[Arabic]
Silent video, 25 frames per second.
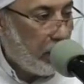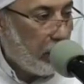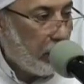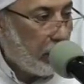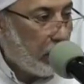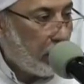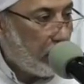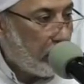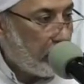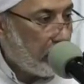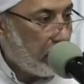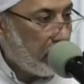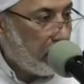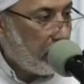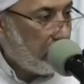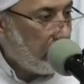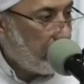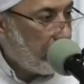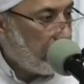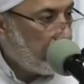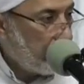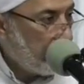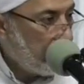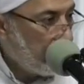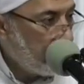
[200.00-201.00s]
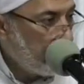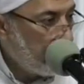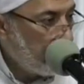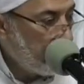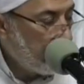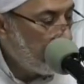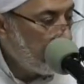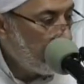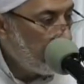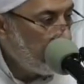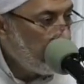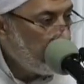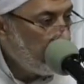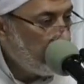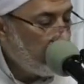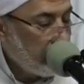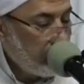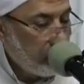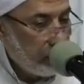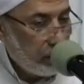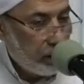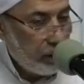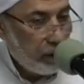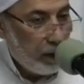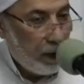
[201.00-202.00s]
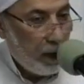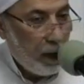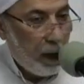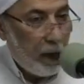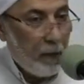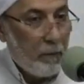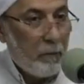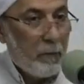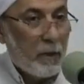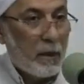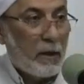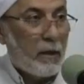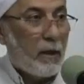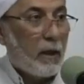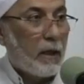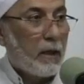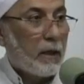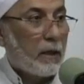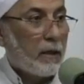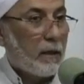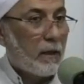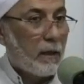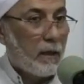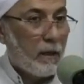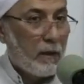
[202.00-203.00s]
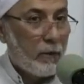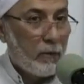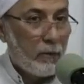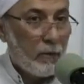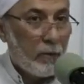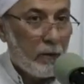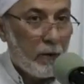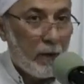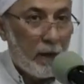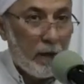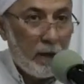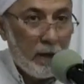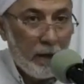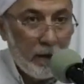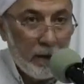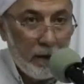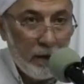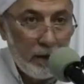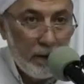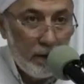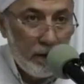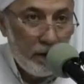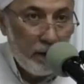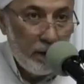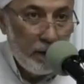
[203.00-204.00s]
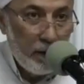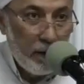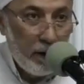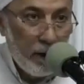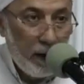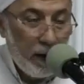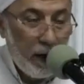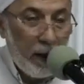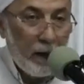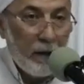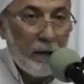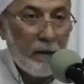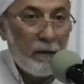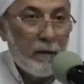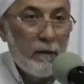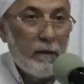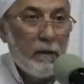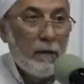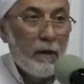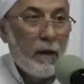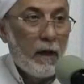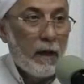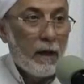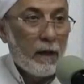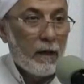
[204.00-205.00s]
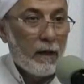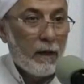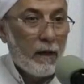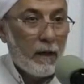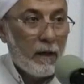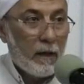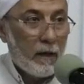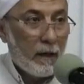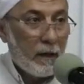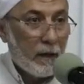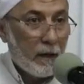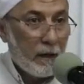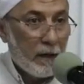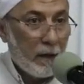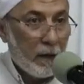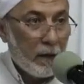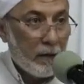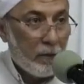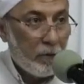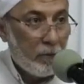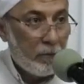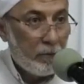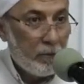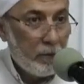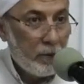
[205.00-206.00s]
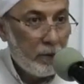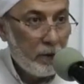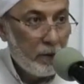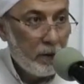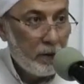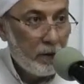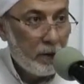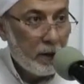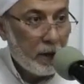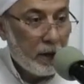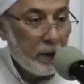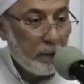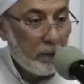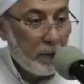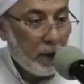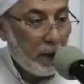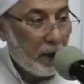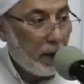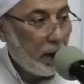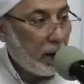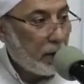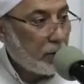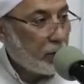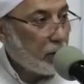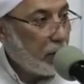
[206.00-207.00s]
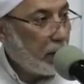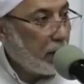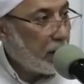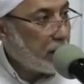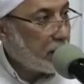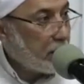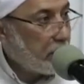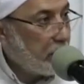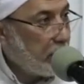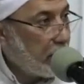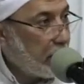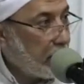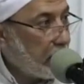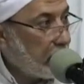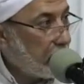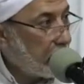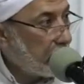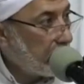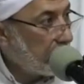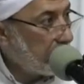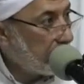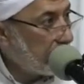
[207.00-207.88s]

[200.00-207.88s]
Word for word: ويراد بها العموم هل من خالق غير الله هل الله خلقكم لكن ما خلقش الأسماك